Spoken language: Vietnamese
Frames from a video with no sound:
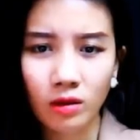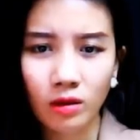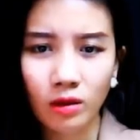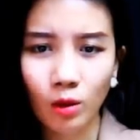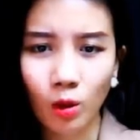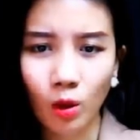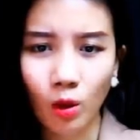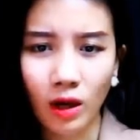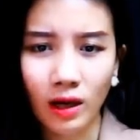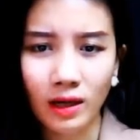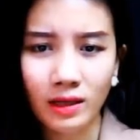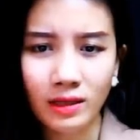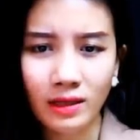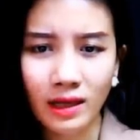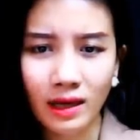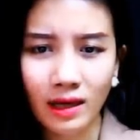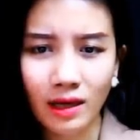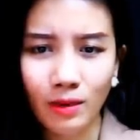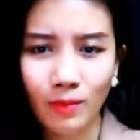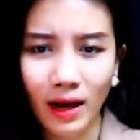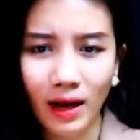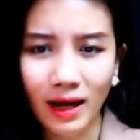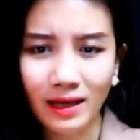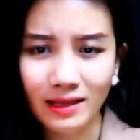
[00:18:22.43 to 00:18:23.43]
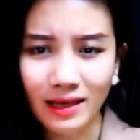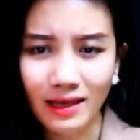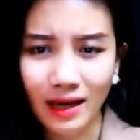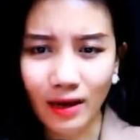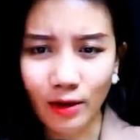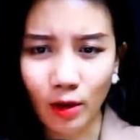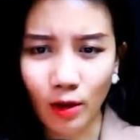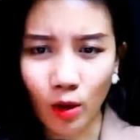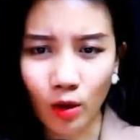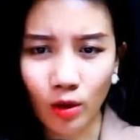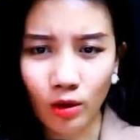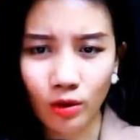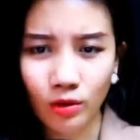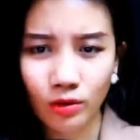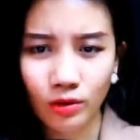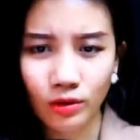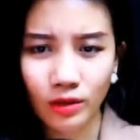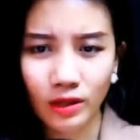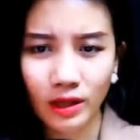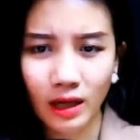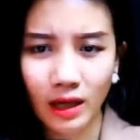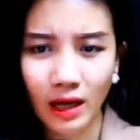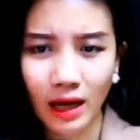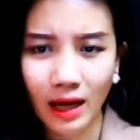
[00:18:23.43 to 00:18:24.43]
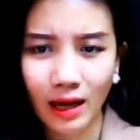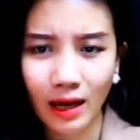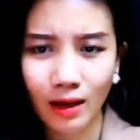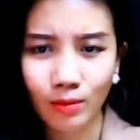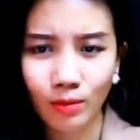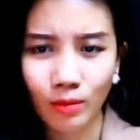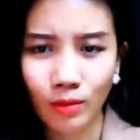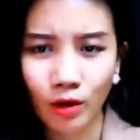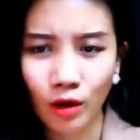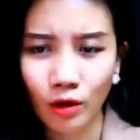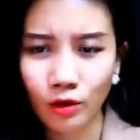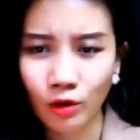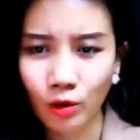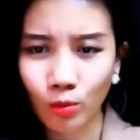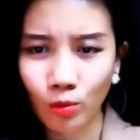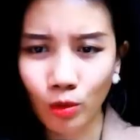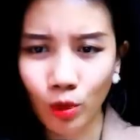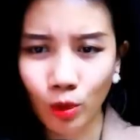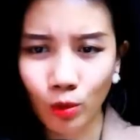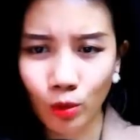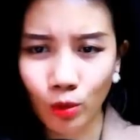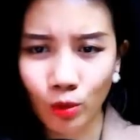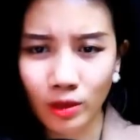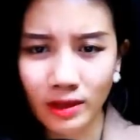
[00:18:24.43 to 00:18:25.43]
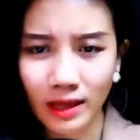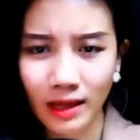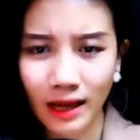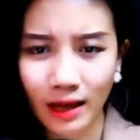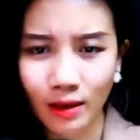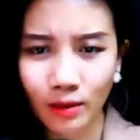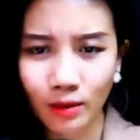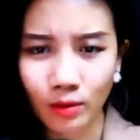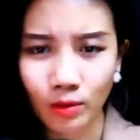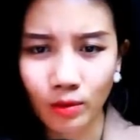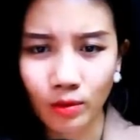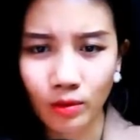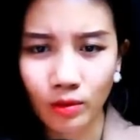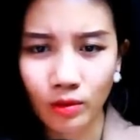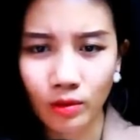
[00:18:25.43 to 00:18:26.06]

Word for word: Thế hóa ra cái bà già đó chỉ là lời dùng cầu thôi sao?